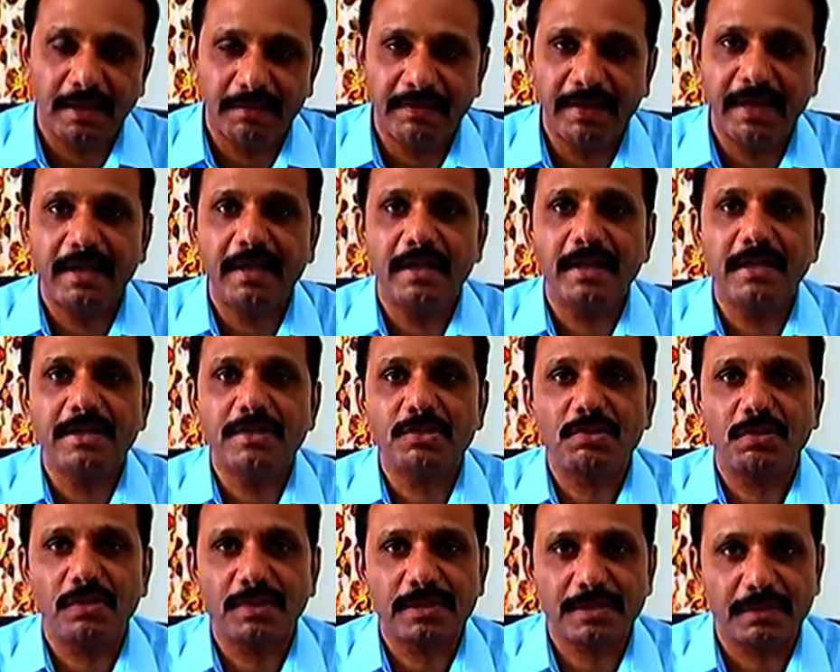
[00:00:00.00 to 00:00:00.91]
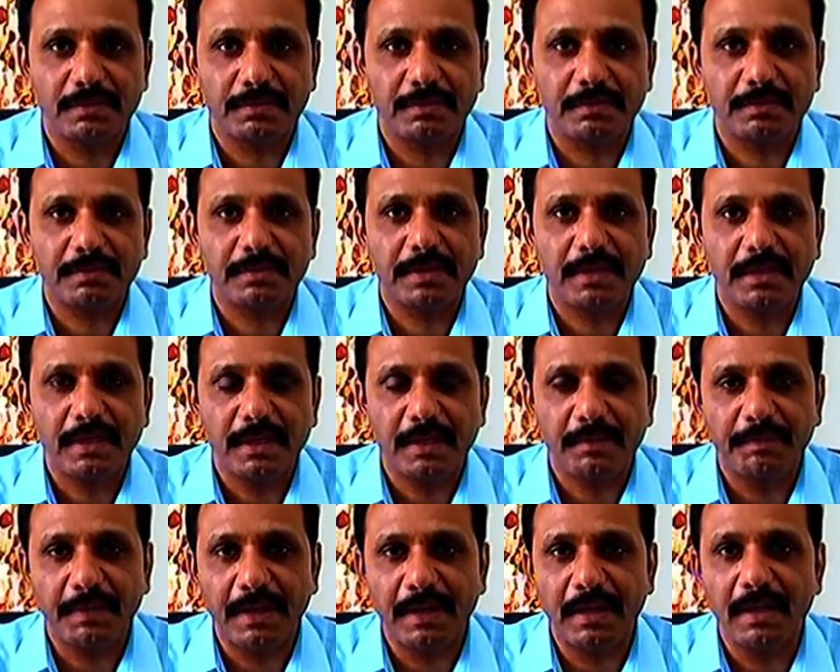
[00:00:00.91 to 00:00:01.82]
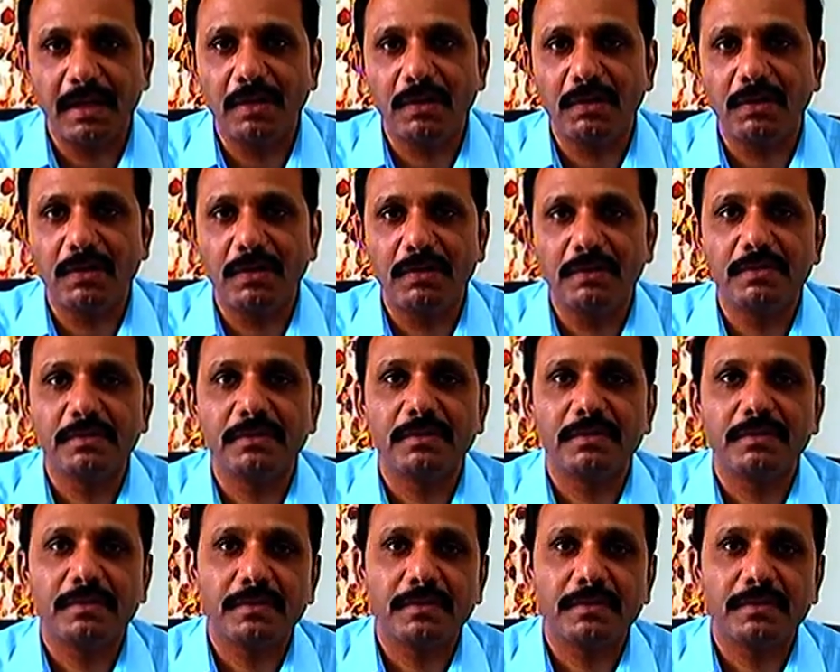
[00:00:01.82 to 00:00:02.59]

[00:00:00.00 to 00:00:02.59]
అవేర్నెస్ కోసం ఈ పిల్లల్లోనూ